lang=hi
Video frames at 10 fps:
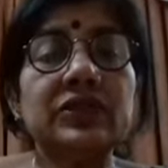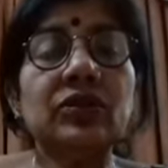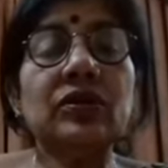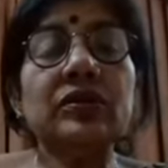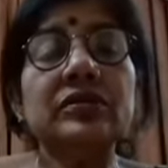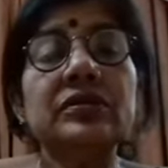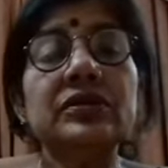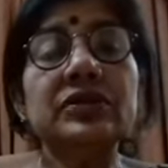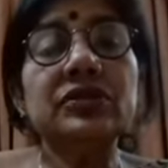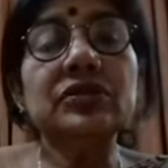तो
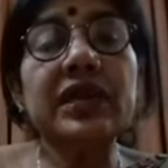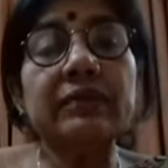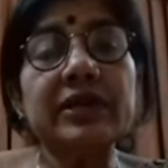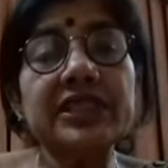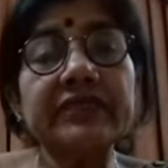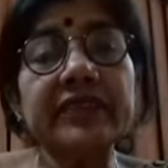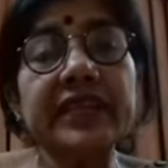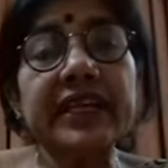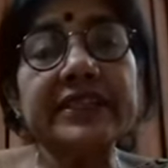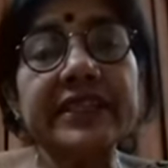जो सामाजिक
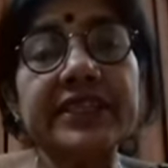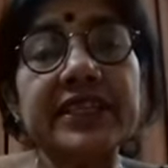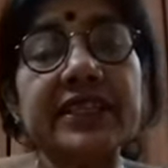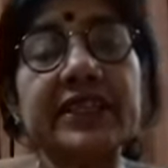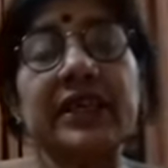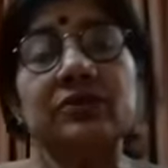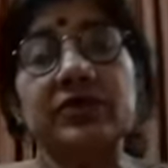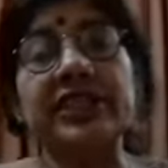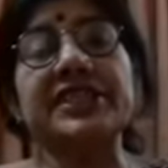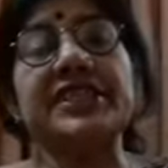विज्ञान शिक्षण का
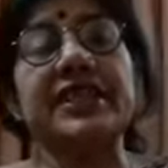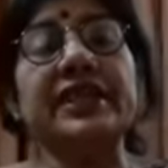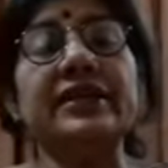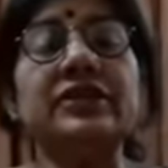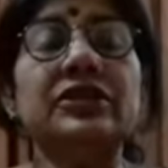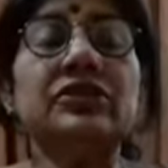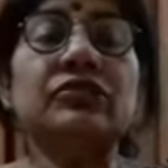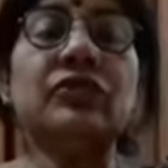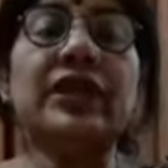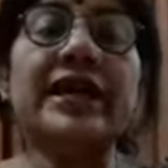उद्देश्य है
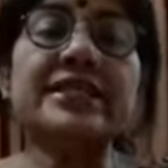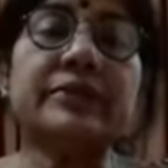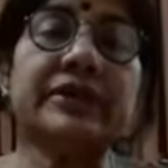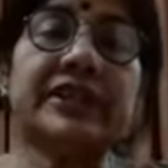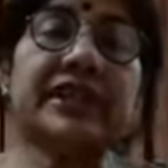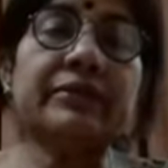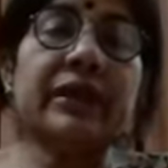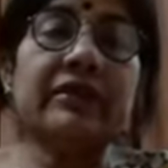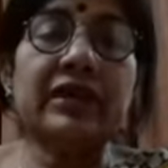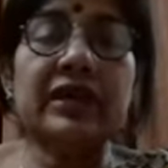वो राष्ट्रभक्ति की
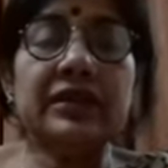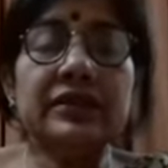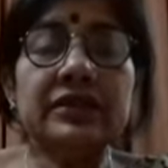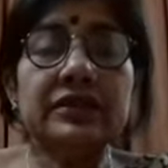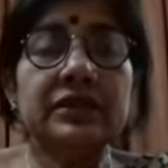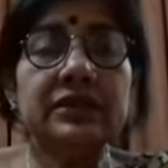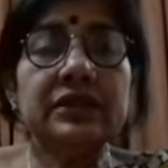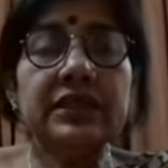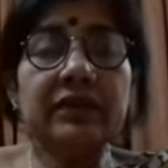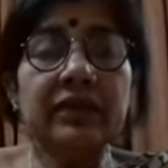भावना
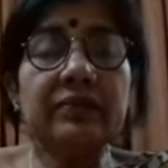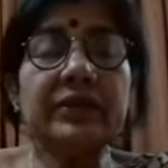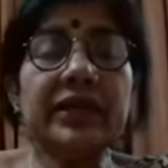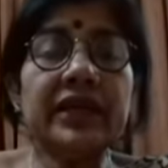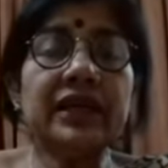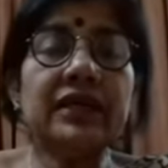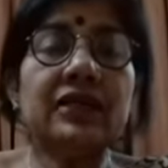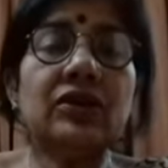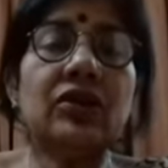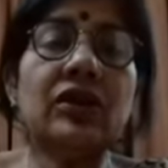डेवलप करना
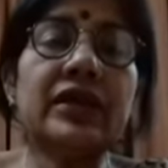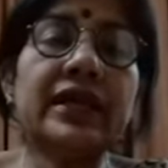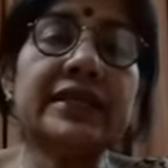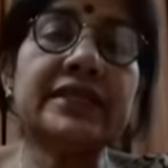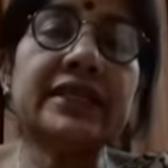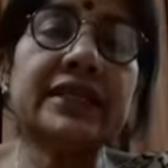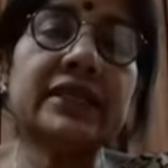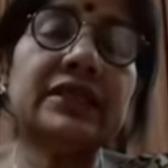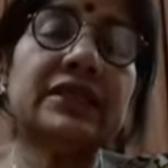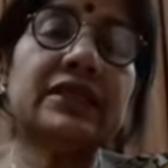और राष्ट्रीय
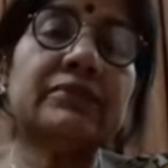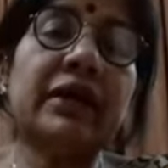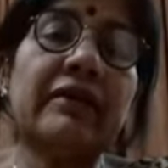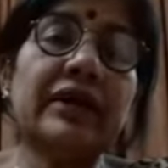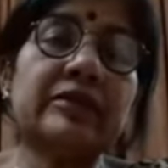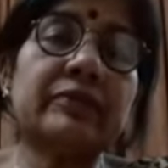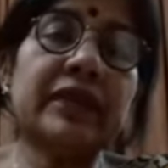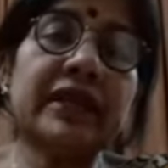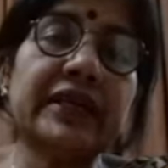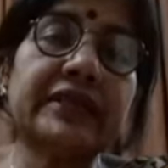
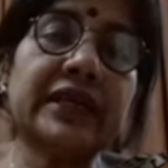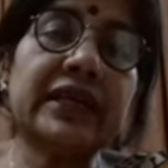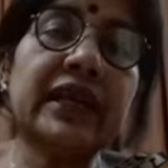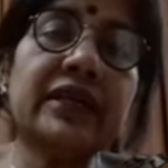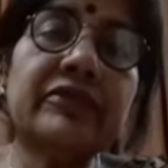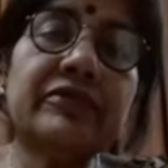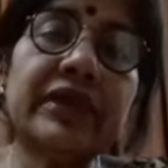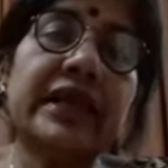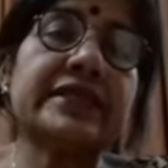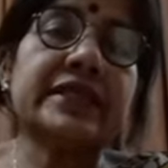भावात्मक एकता का
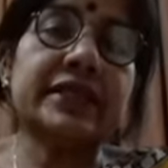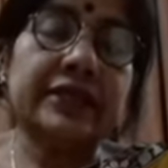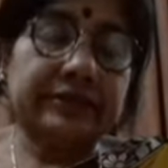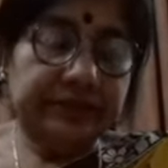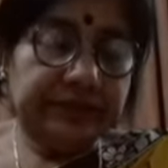विकास करना